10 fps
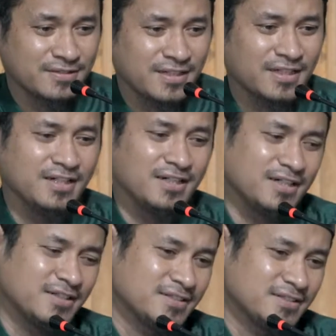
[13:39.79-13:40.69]

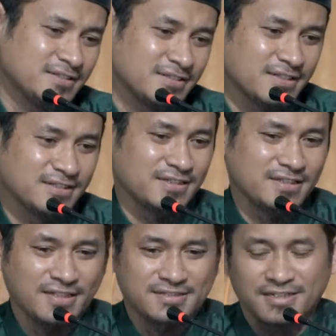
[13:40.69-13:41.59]
Ah, gak jadi
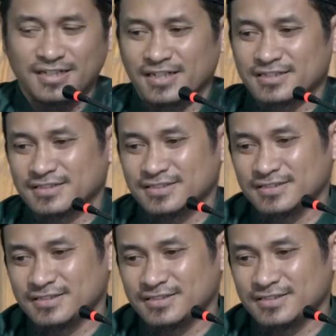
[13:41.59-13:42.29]
rahasia lagi.